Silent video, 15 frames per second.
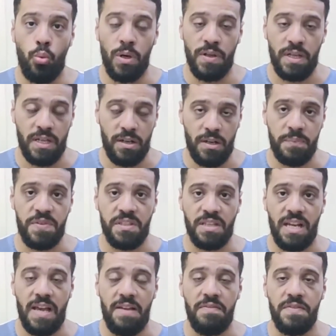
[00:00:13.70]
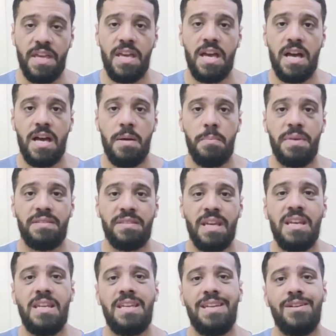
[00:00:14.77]
ورابطة الأندية
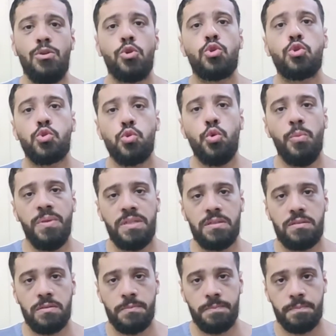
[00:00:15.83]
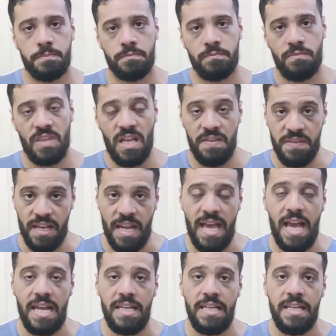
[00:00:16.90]
بتنهي أكذوبة إن
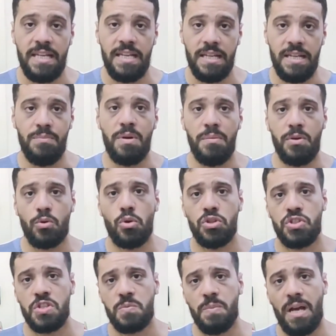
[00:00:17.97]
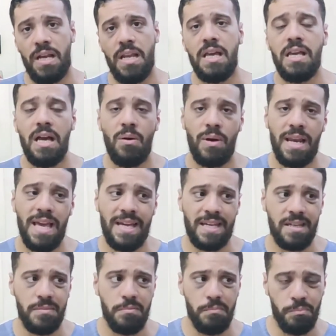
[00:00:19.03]
الأهلي ليه ما بيروحش إسماعيلية
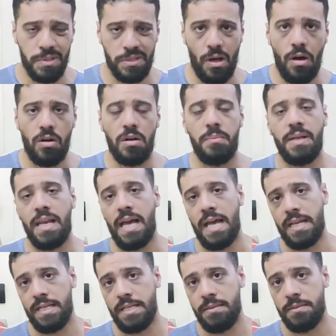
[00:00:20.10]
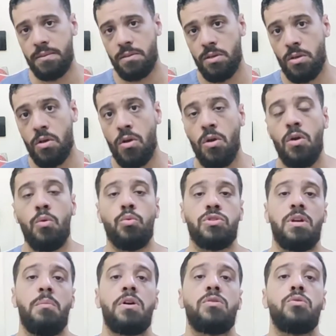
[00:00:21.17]
ولكن بتعاقب الأهلي
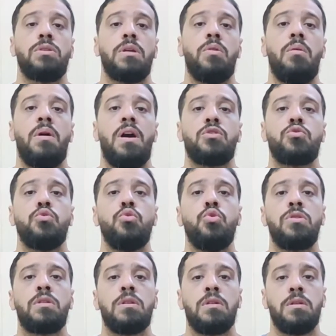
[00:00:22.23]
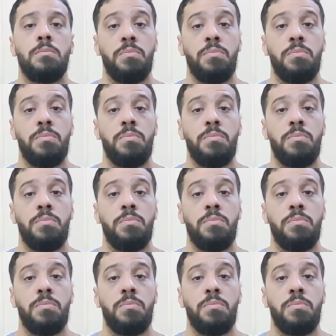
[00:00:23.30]
وتمرد إمام عاشور